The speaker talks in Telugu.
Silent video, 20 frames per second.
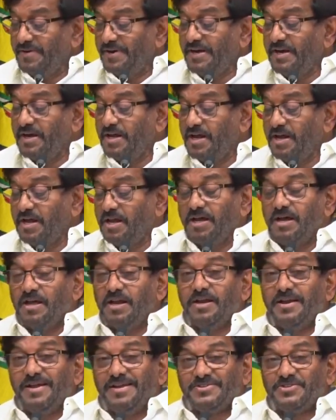ఎవరైనా
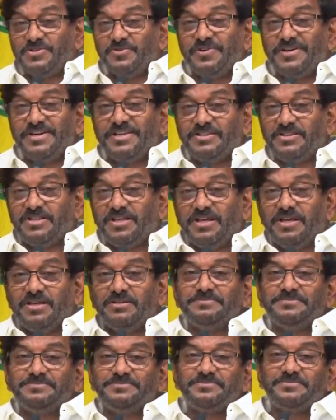లంచం అడిగితే
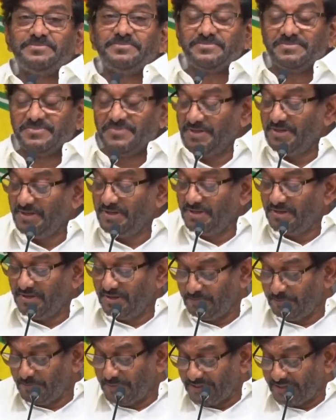
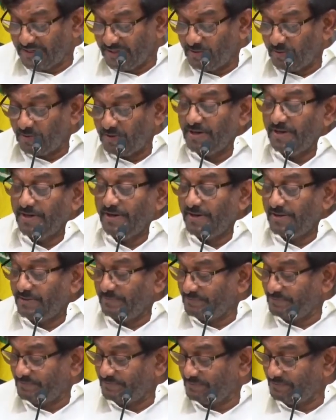బటన్ నొక్కండి
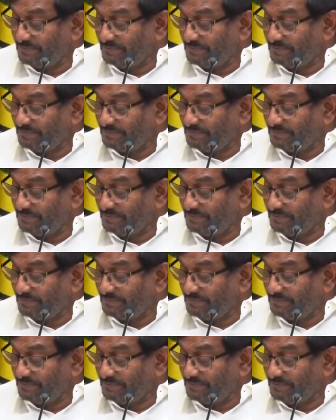